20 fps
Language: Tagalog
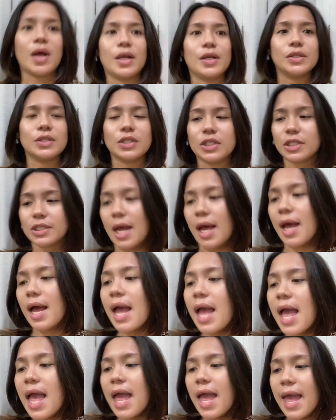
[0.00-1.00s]
ayan siya.
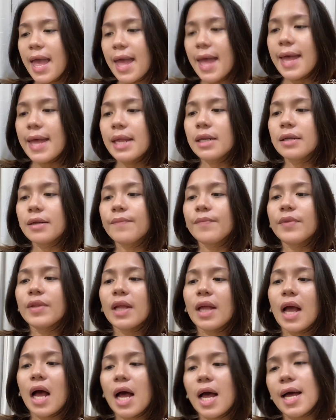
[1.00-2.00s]
And
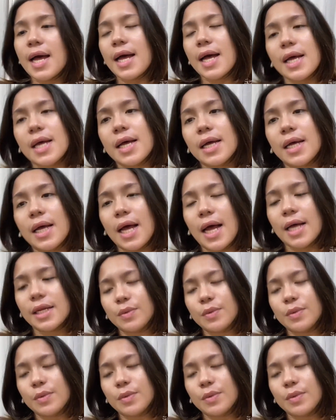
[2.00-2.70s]
Uh,